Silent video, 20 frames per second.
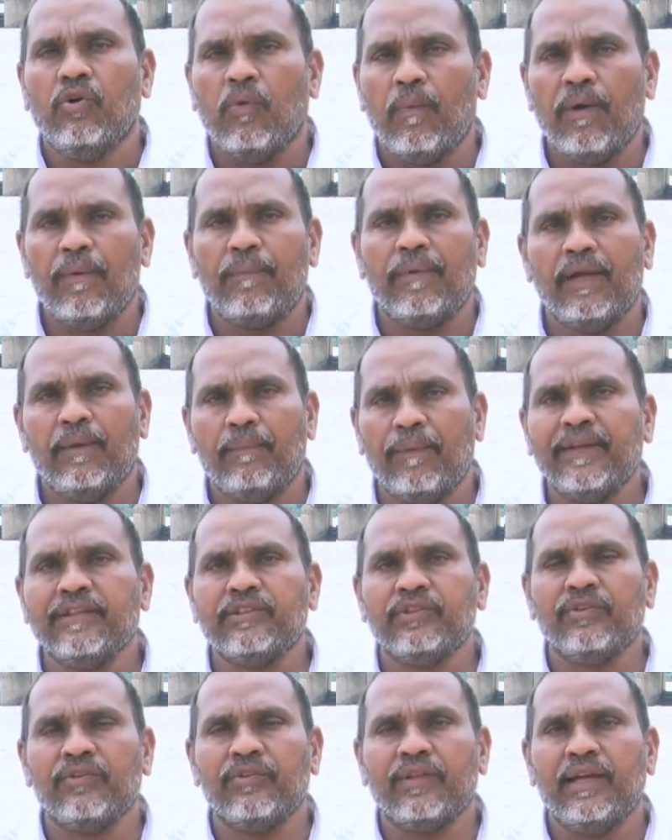ఉపయోగపడే
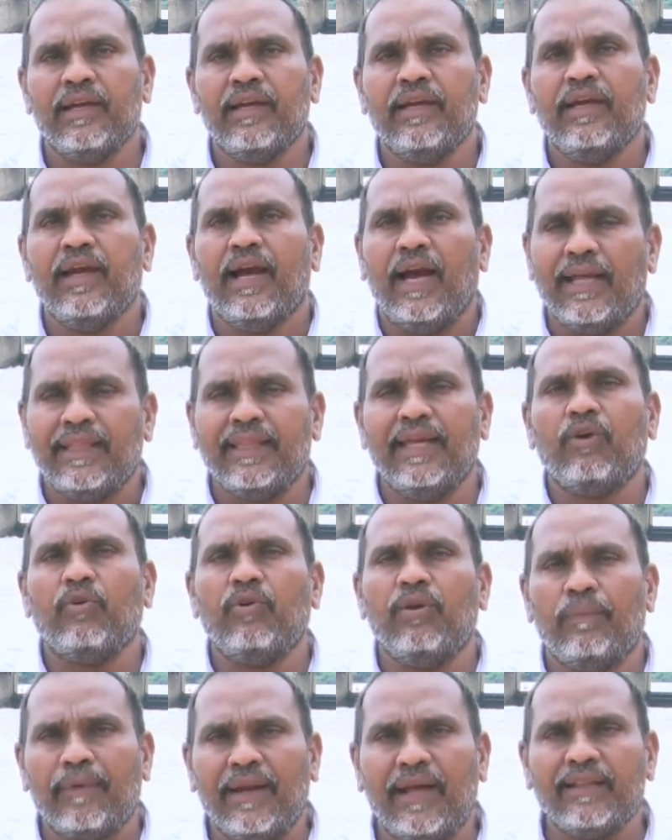పరిస్థితి ఉంది అయితే
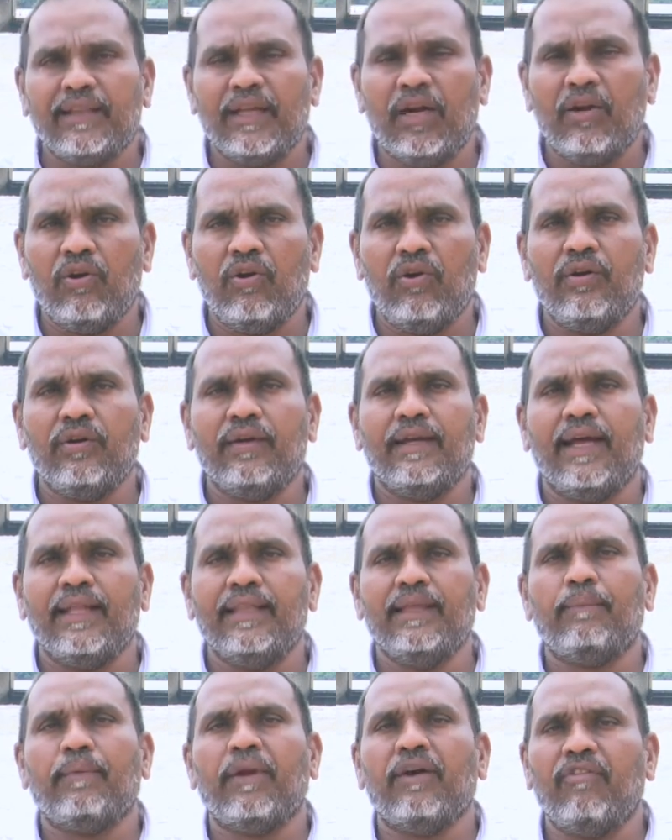కొన్ని ప్రాంతాల్లో
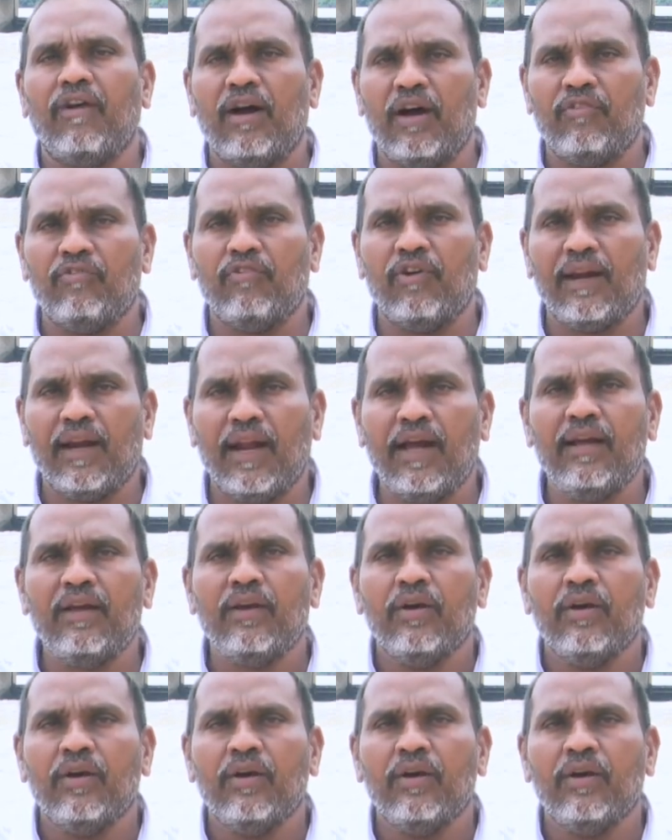నది ప్రవాహం వల్ల